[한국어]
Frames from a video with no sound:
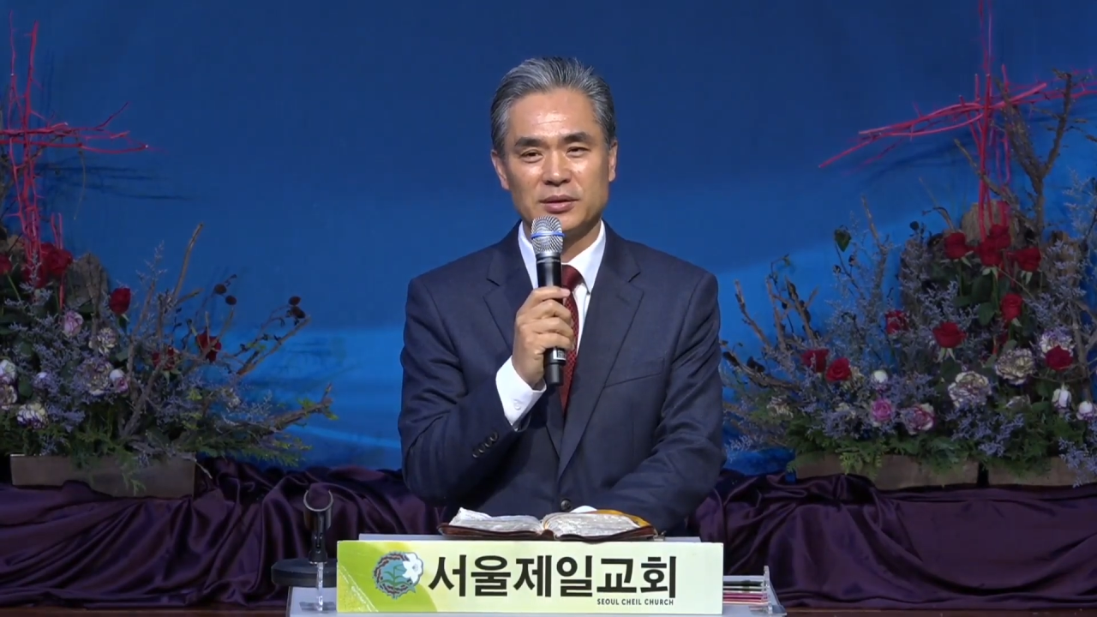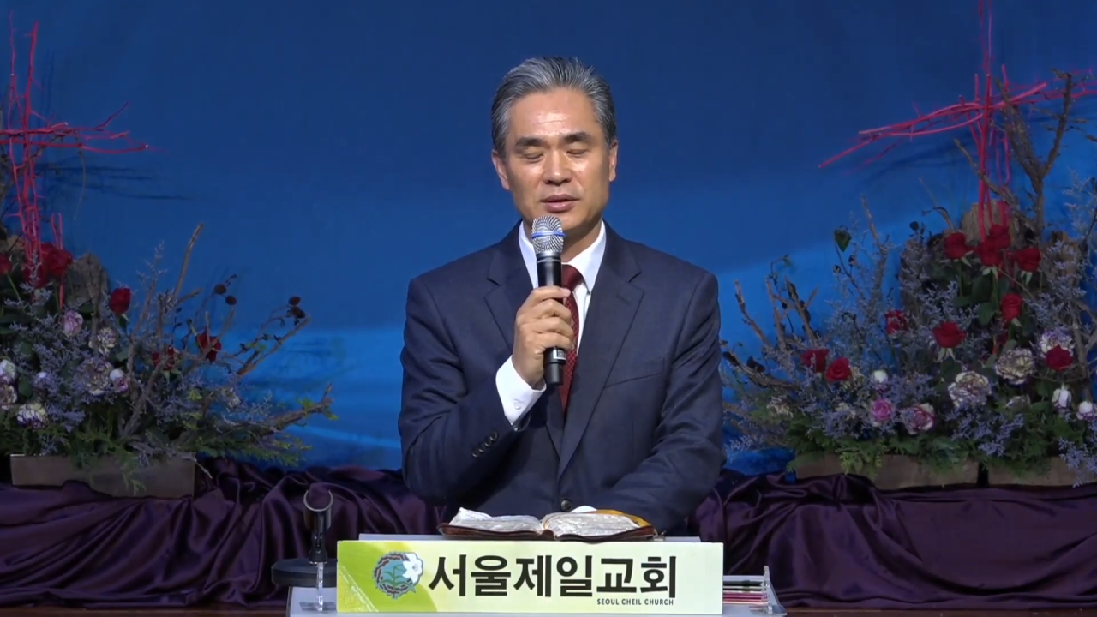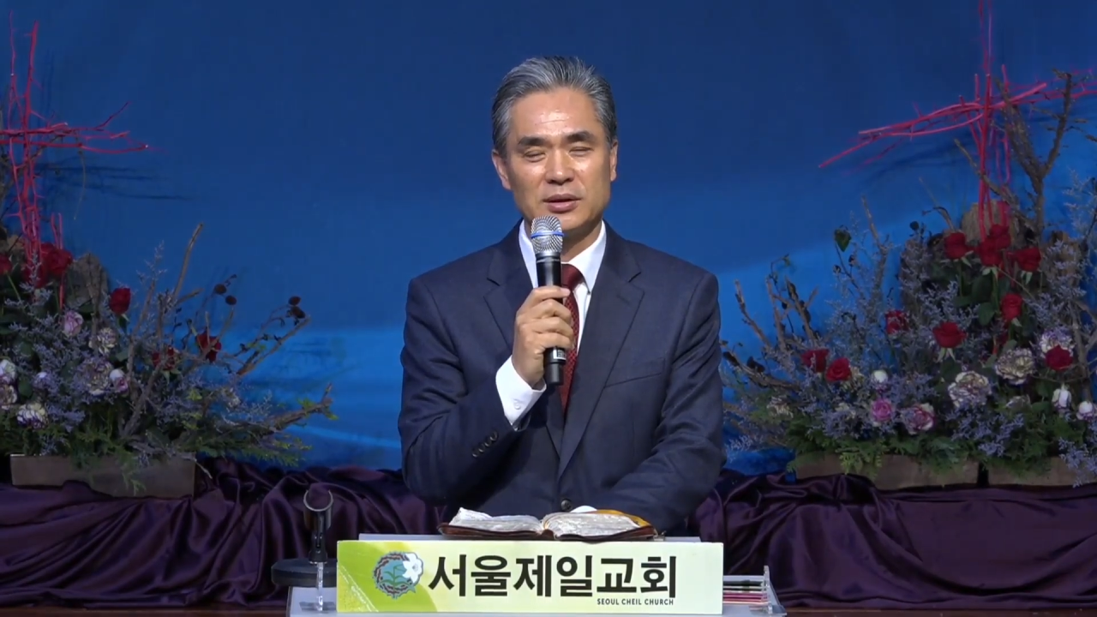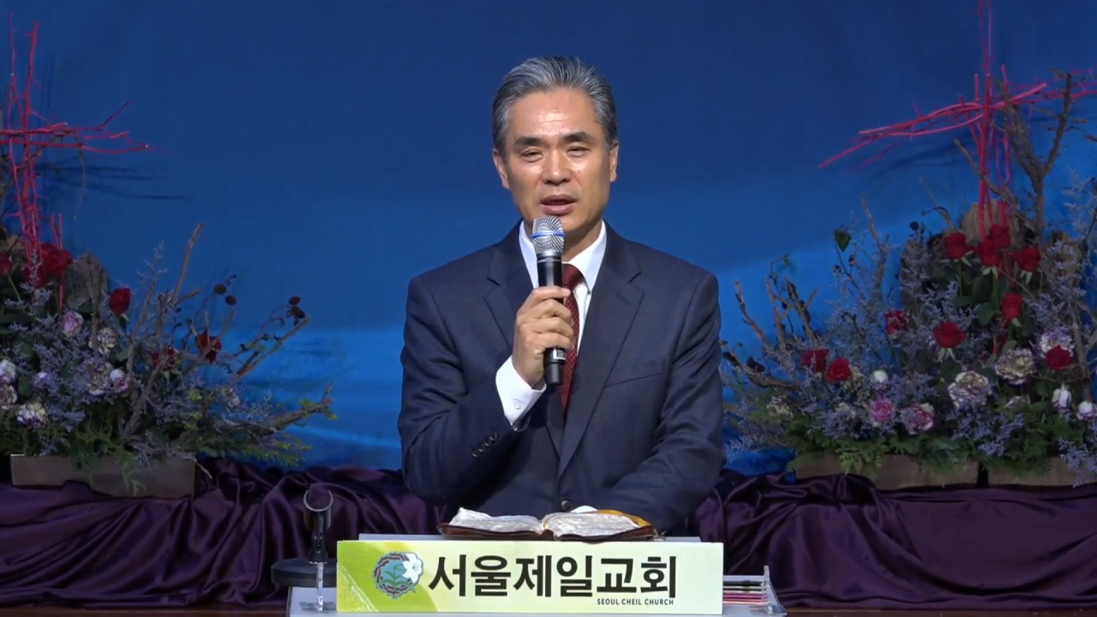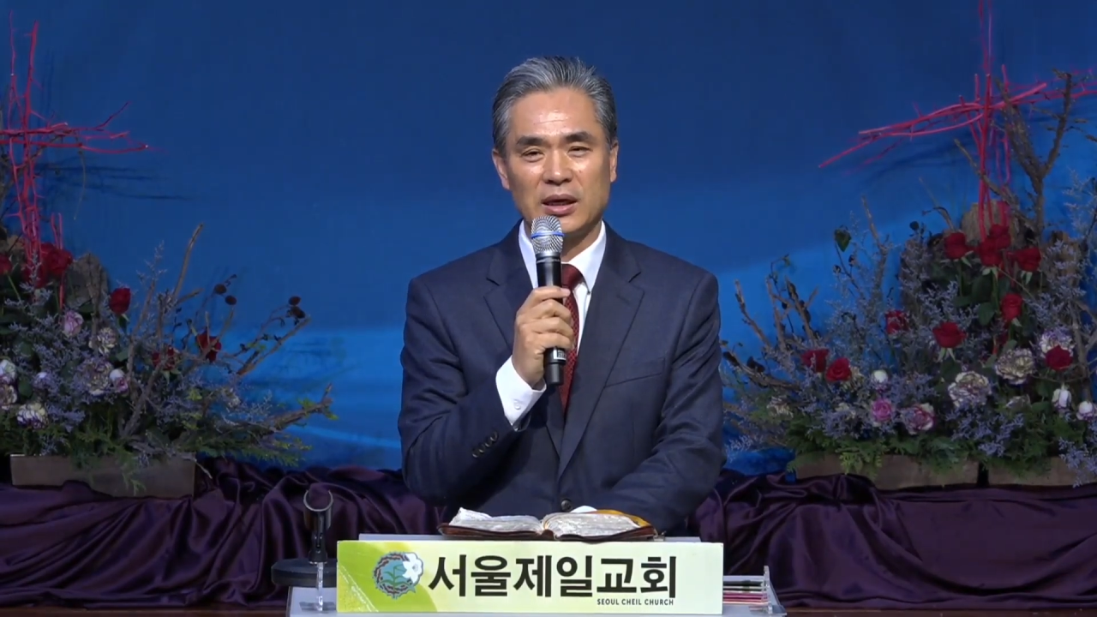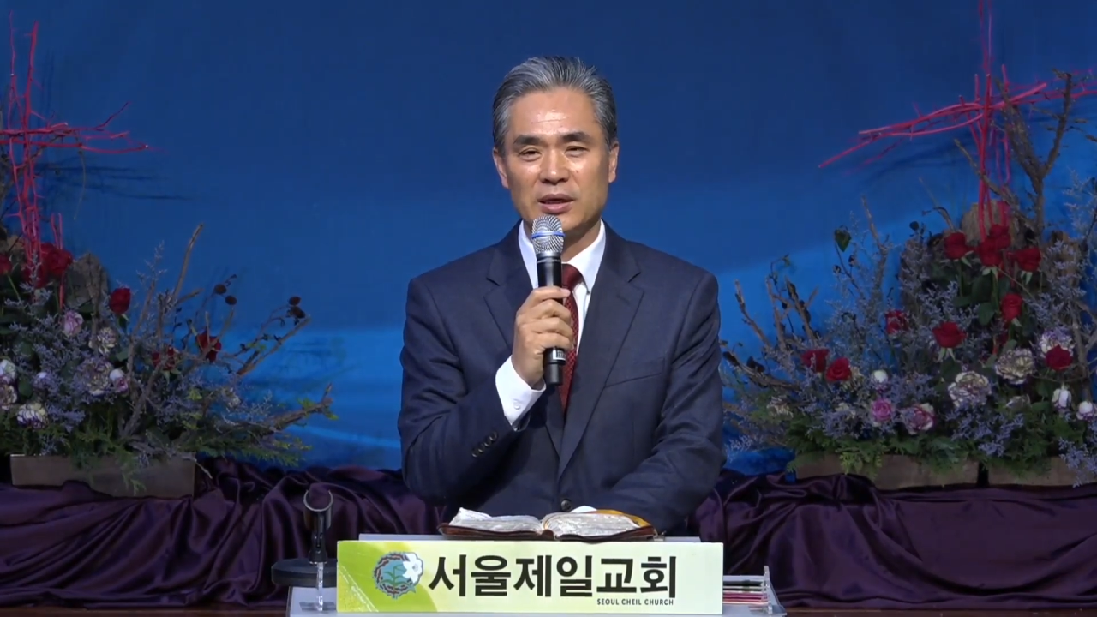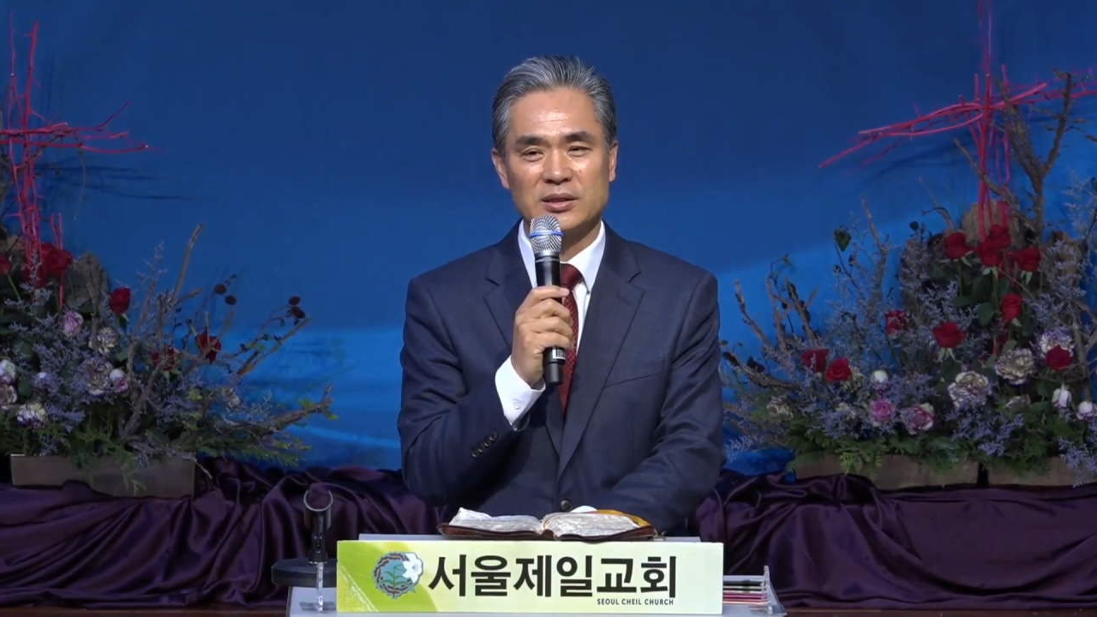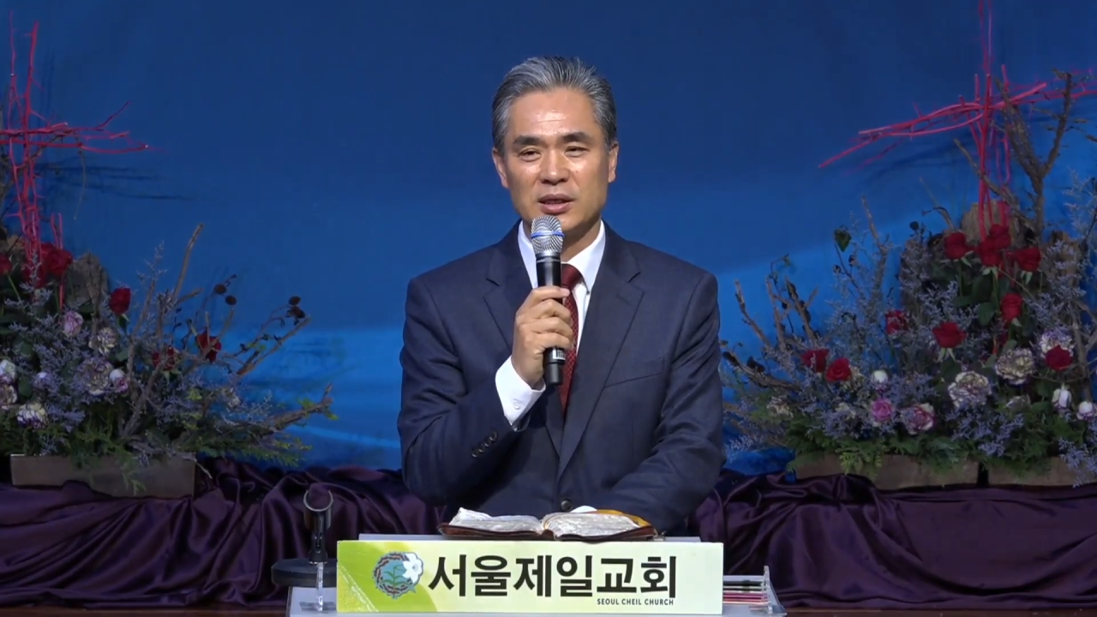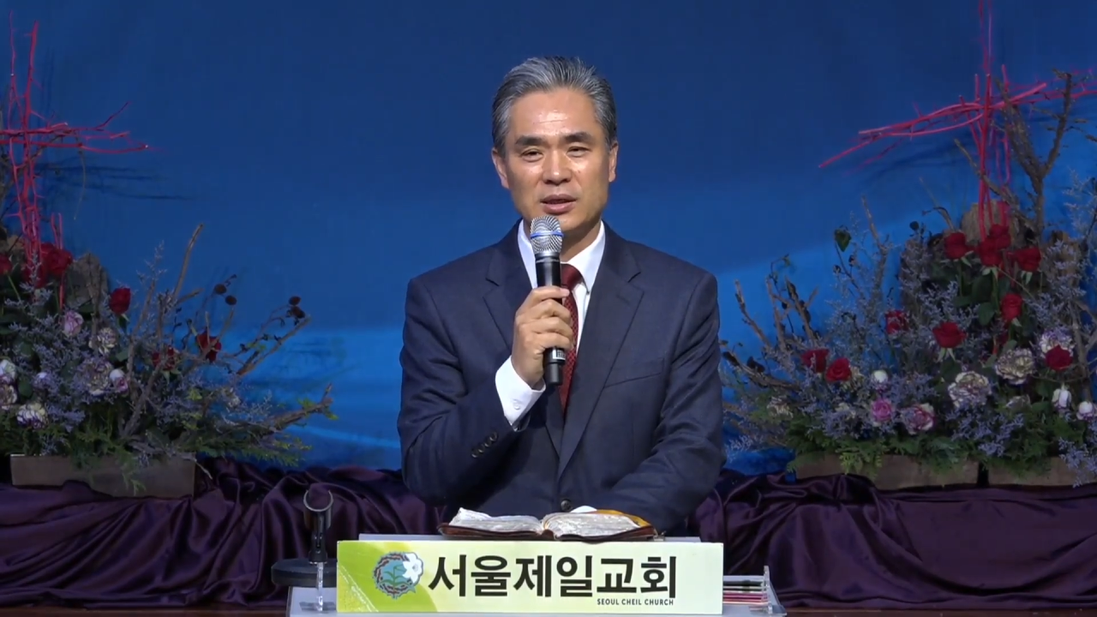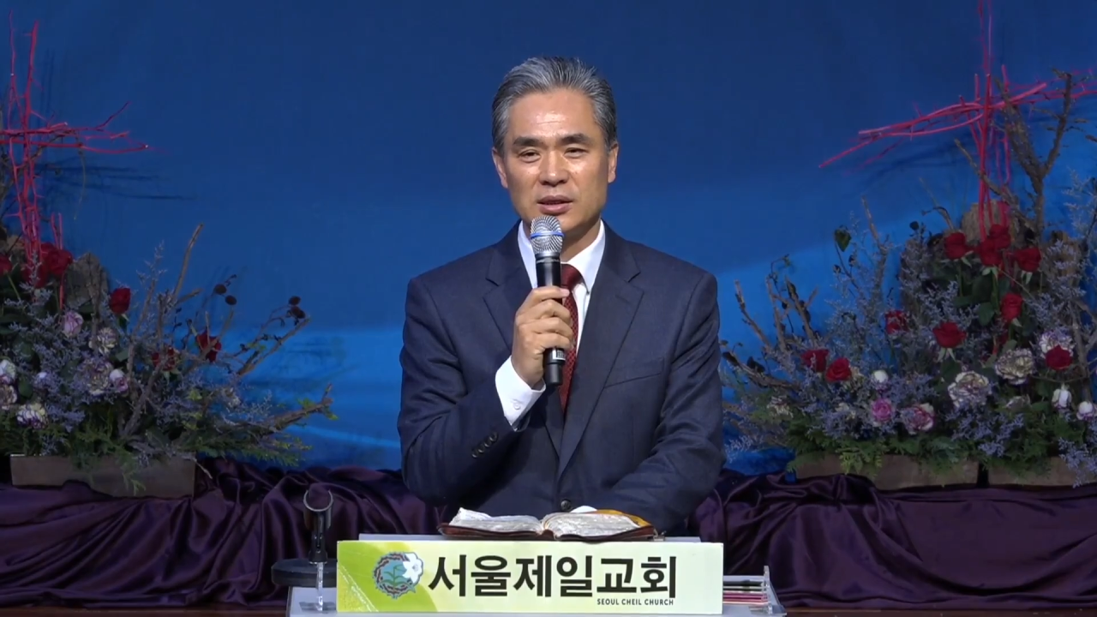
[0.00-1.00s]
그게 아예
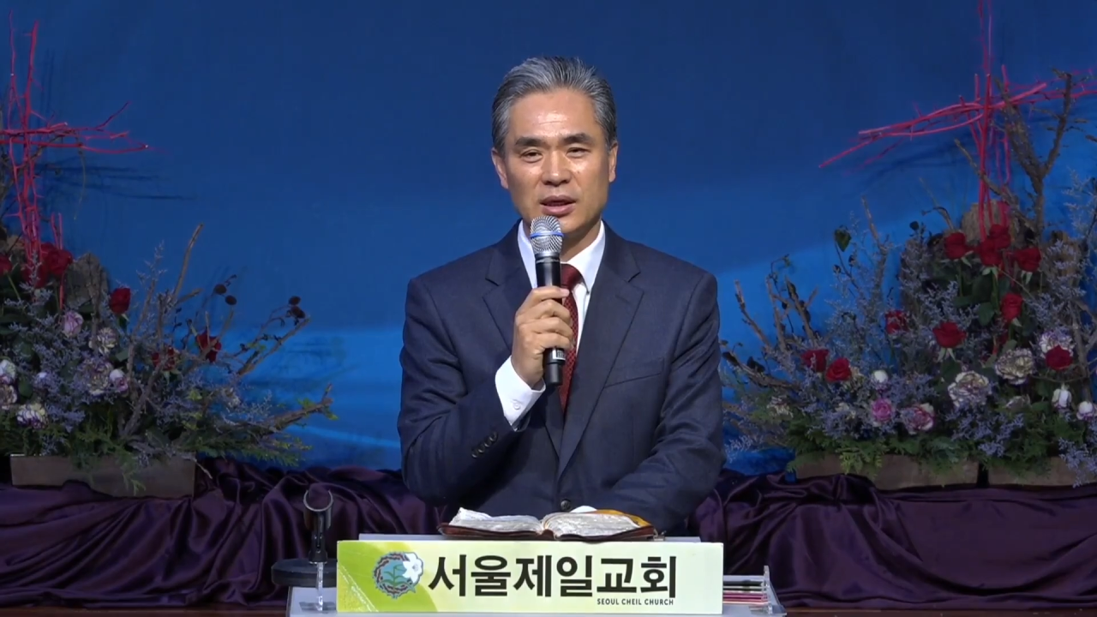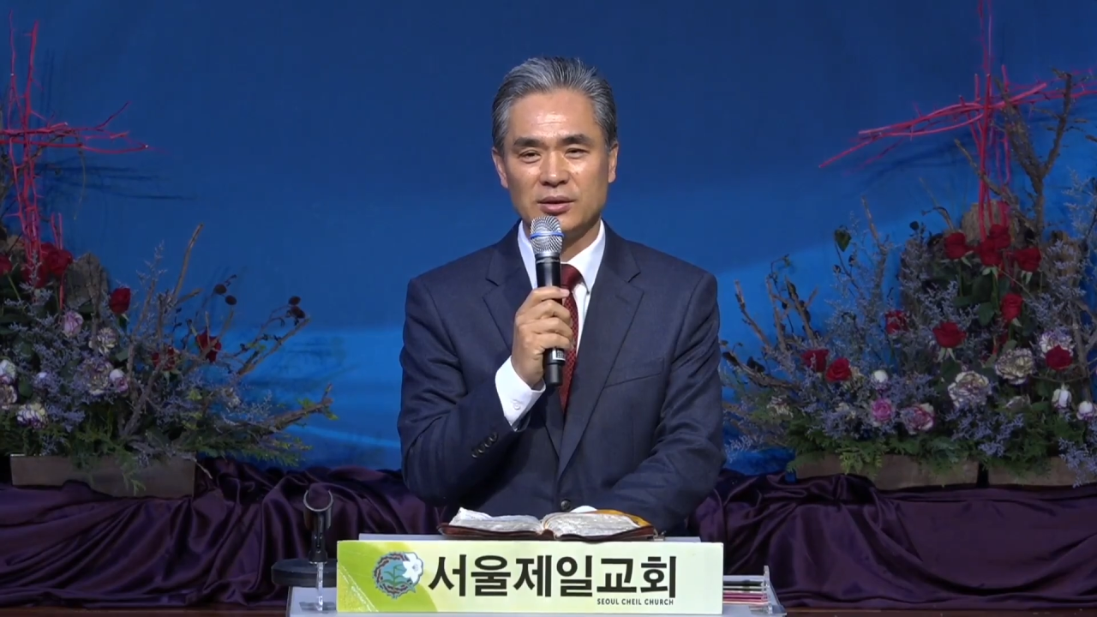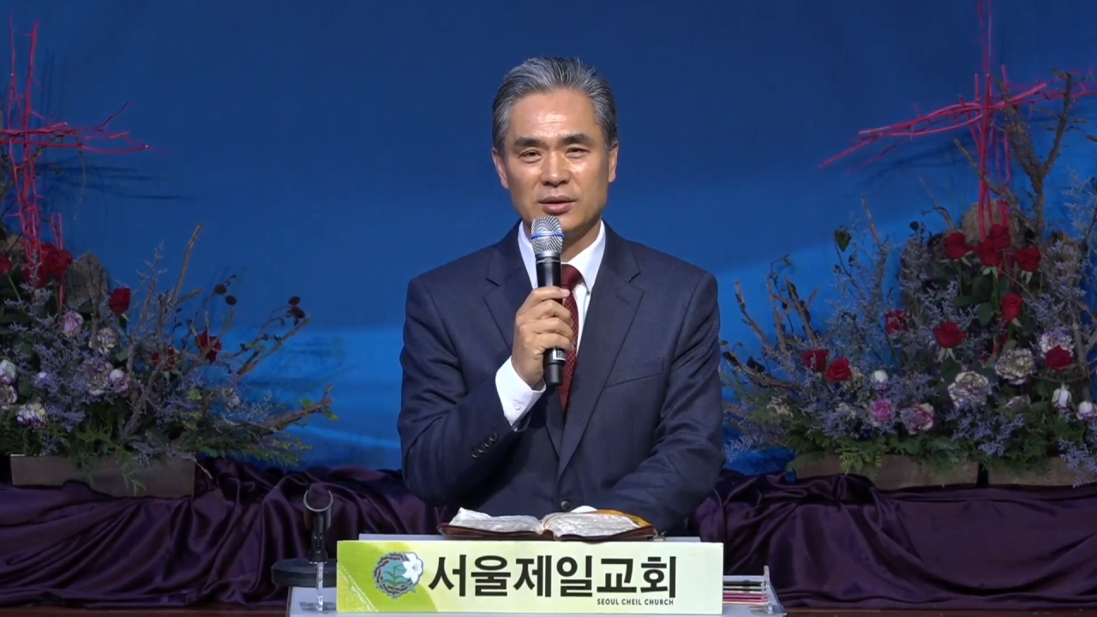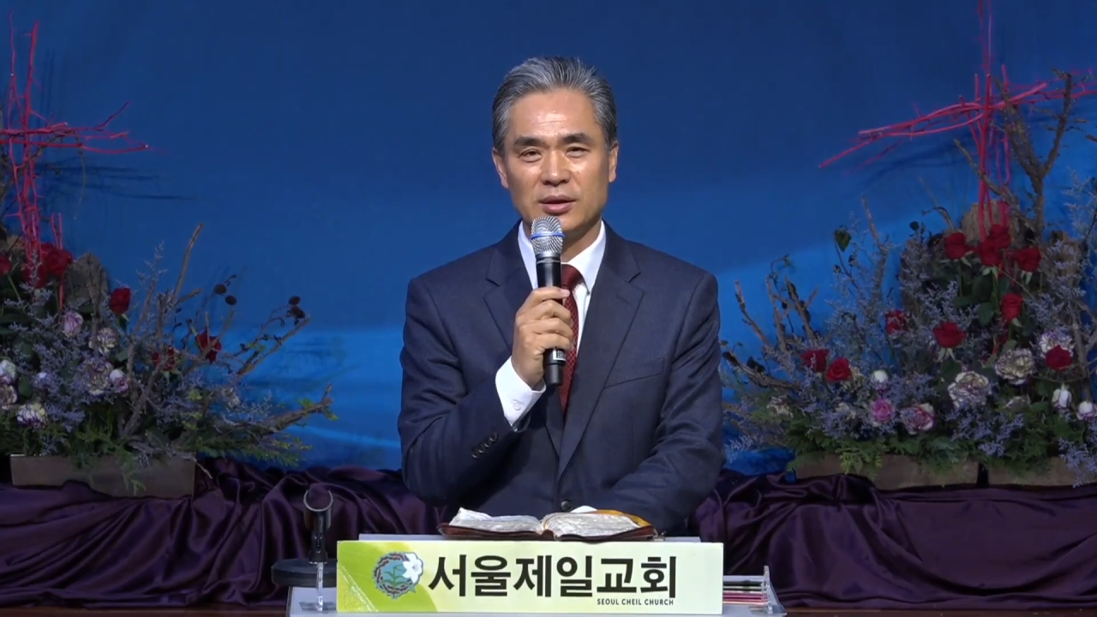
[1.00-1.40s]
생각이 안